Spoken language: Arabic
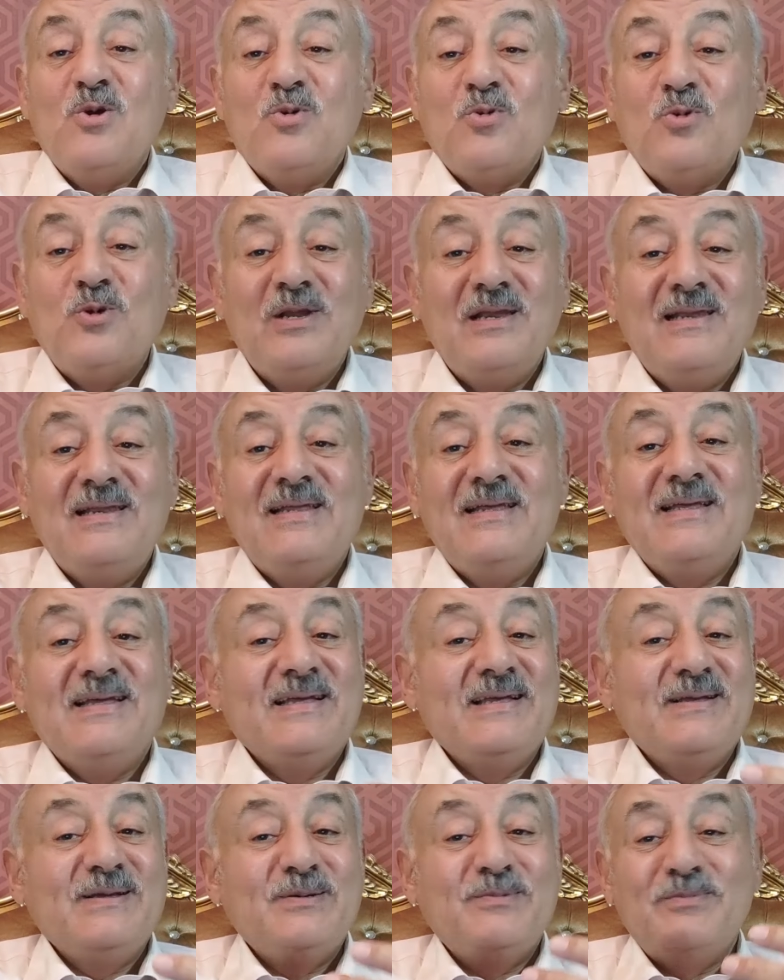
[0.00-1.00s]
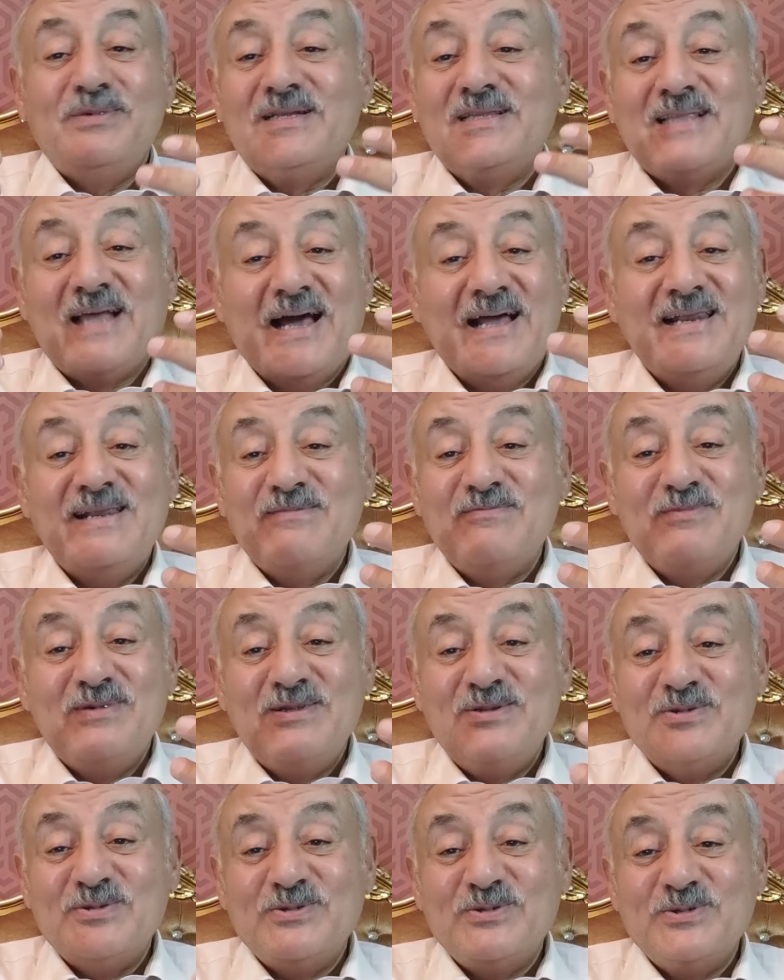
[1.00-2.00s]
واللي بنتعلم
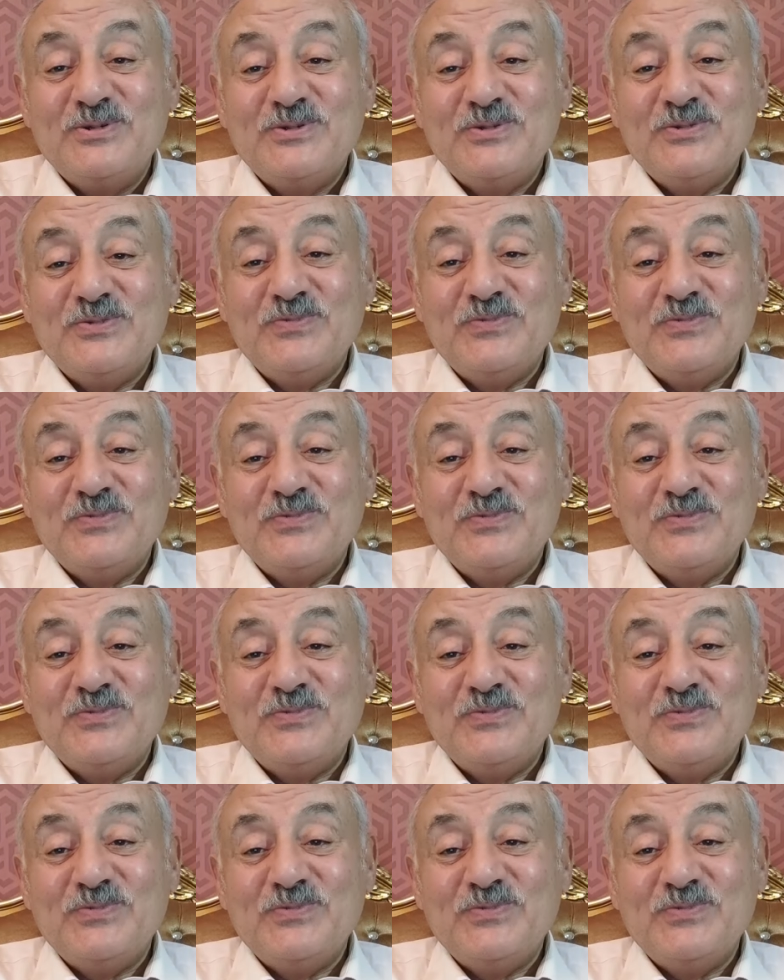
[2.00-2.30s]
منه